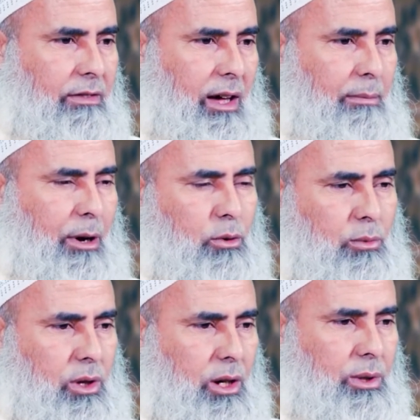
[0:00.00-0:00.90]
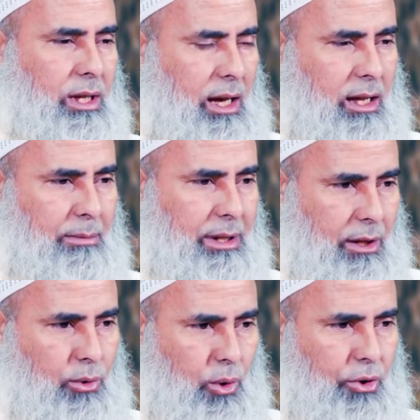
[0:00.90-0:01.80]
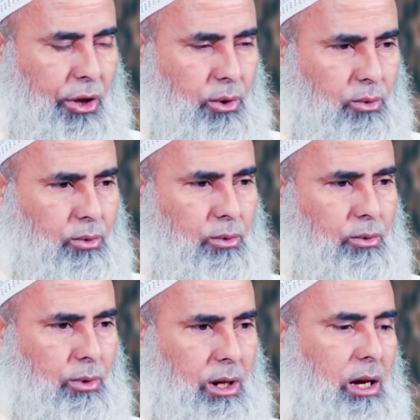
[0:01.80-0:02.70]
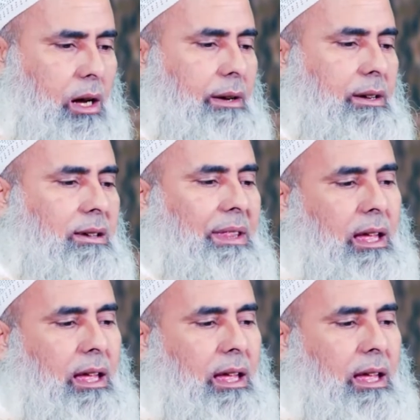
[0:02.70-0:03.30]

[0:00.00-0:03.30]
فحماهم الله تعالى من أن يقتلوا وغير